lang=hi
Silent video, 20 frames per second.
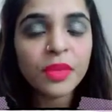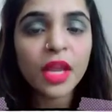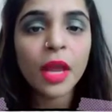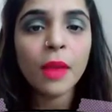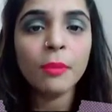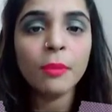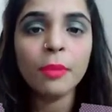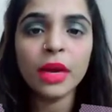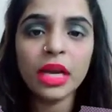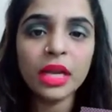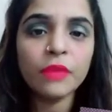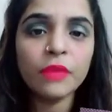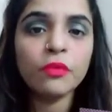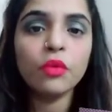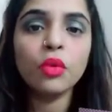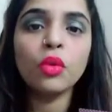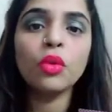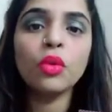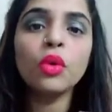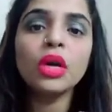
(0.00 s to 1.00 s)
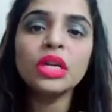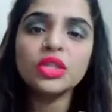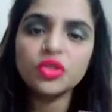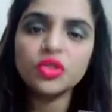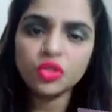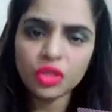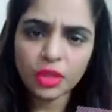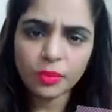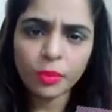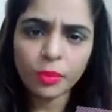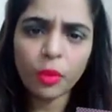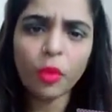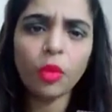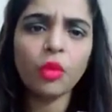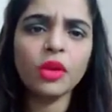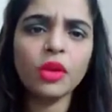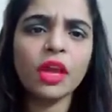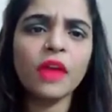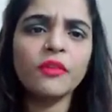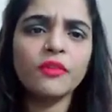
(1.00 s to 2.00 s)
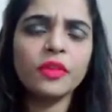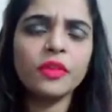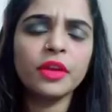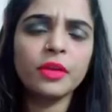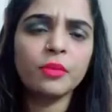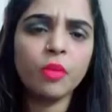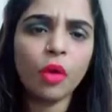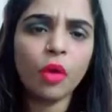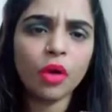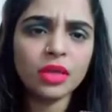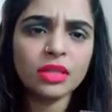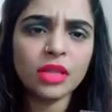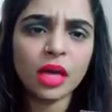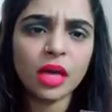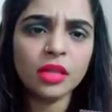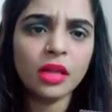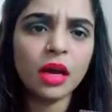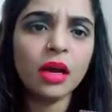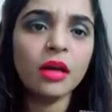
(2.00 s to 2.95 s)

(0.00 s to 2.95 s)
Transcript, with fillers: भले वो चीप हो या फिर बहुत ज़्यादा